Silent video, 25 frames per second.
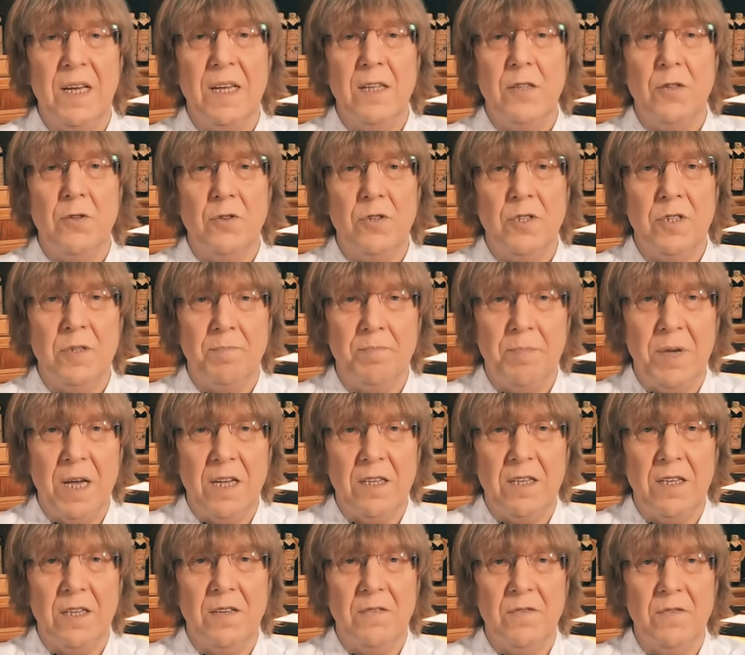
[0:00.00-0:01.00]
То есть
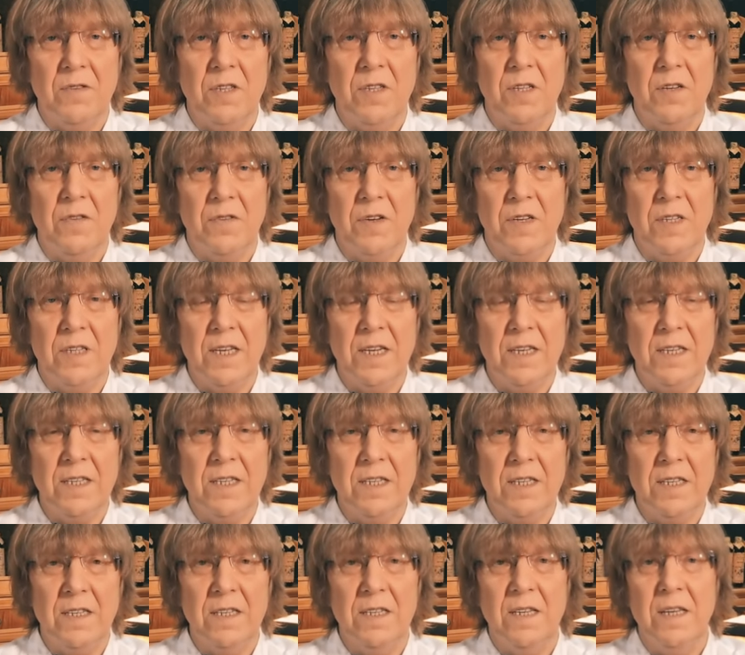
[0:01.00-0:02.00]
пять видов
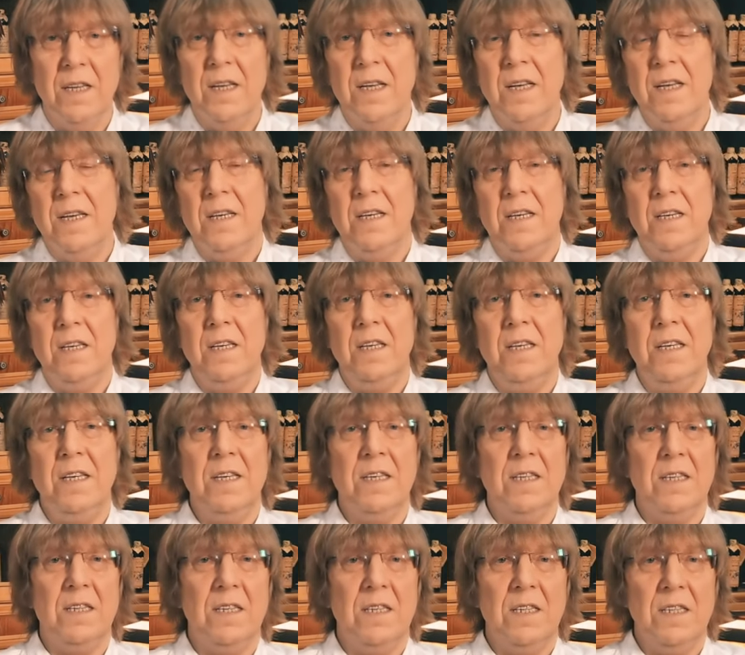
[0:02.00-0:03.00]
энергии.
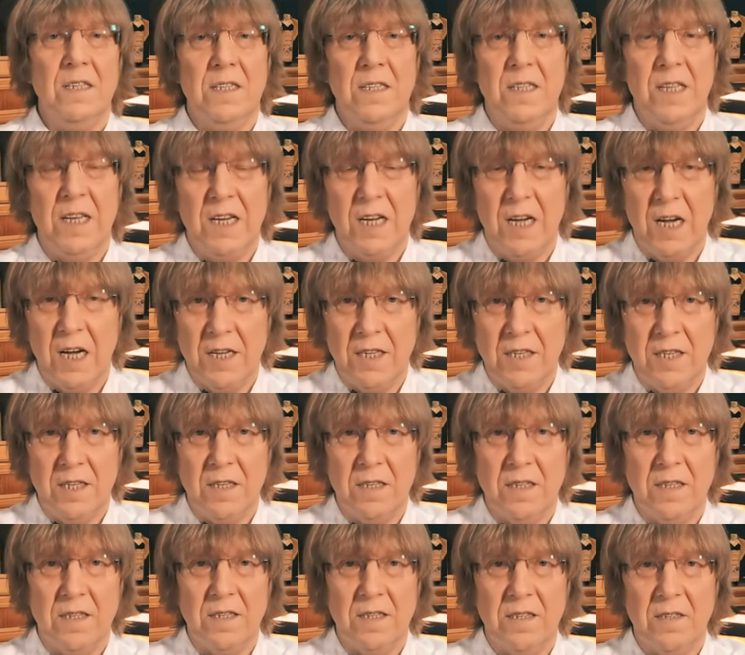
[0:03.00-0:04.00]
И э,
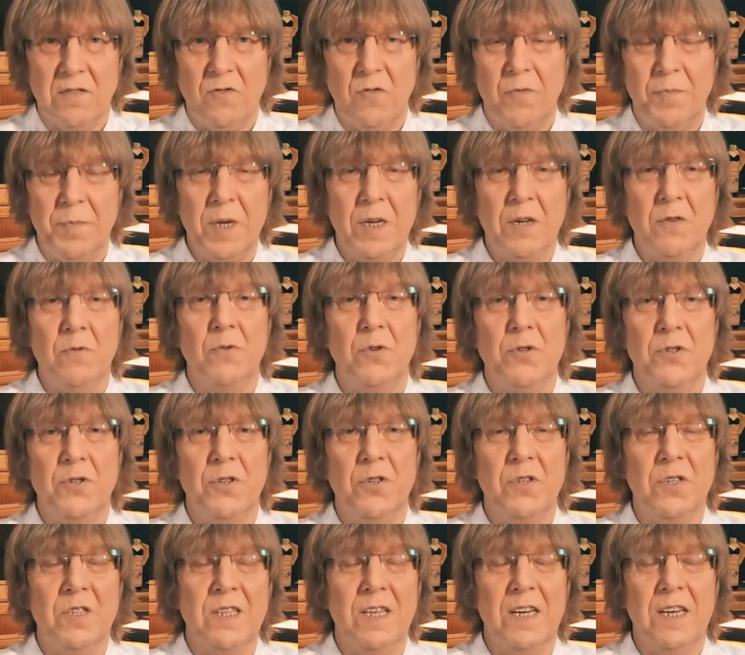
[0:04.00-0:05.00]
дыхание, ну в первую
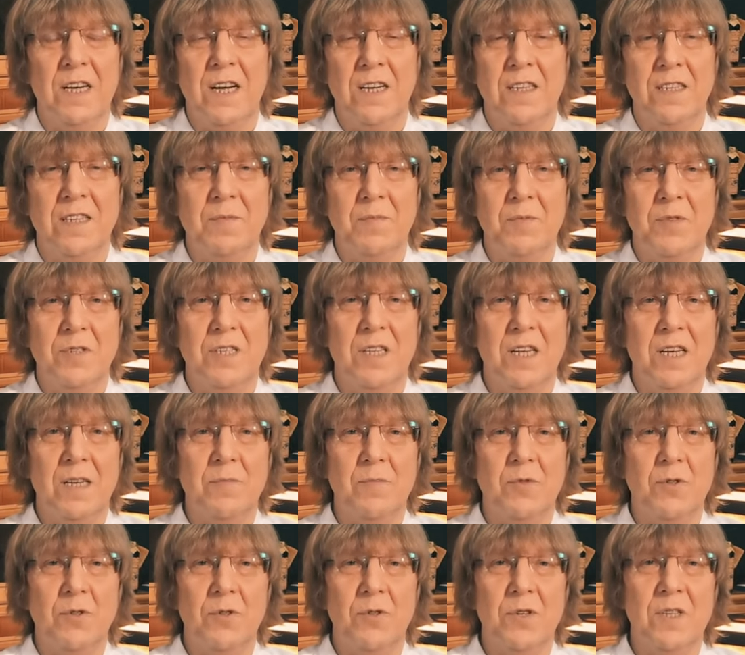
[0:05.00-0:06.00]
очередь дыхание мы
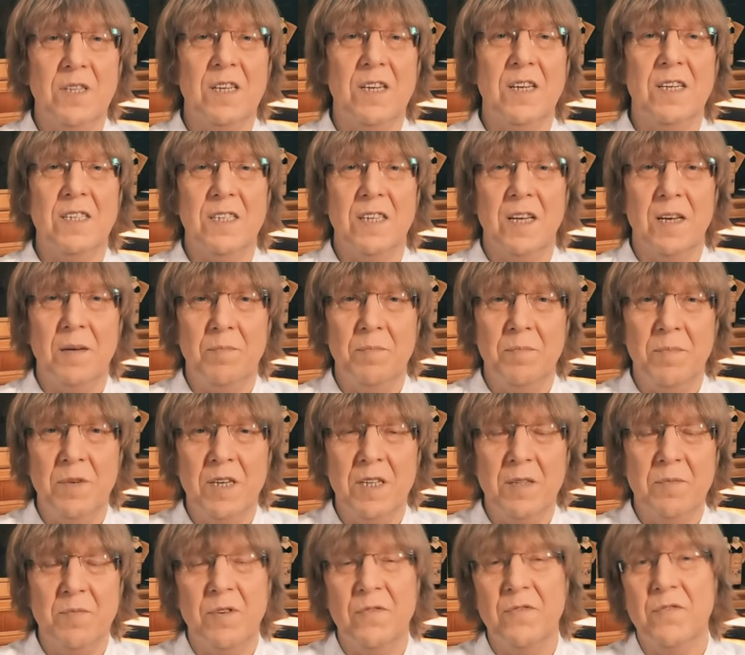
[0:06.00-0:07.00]
знаем, что это
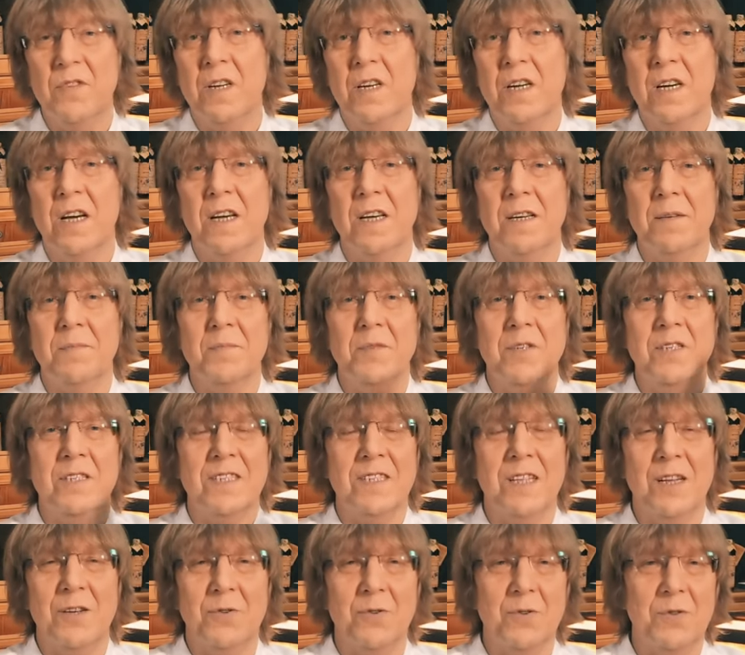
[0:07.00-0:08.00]
газообмен, мы вдыхаем
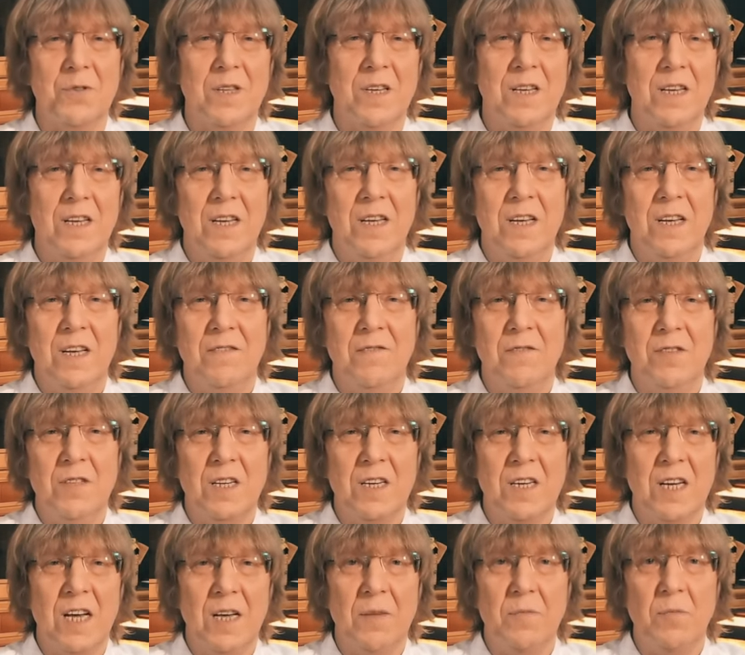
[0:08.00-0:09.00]
кислород,
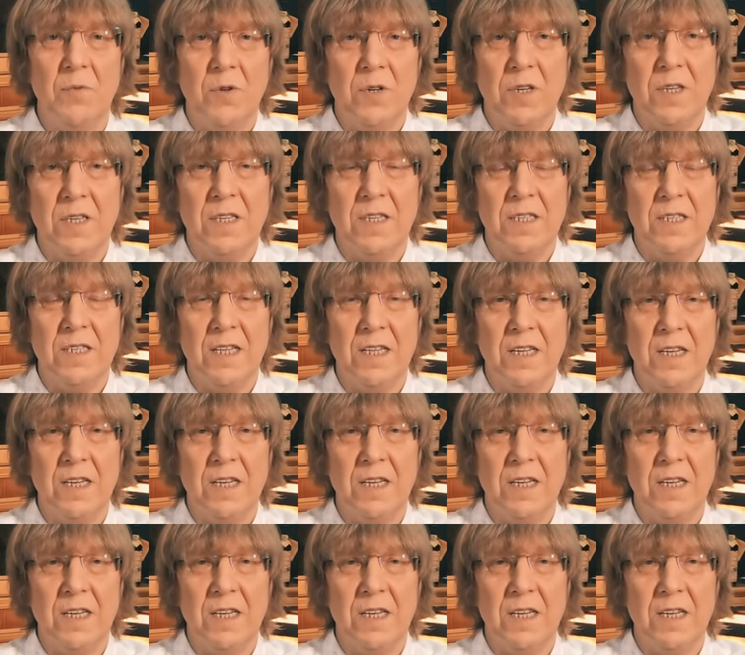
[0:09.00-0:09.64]
выдыхаем углекислый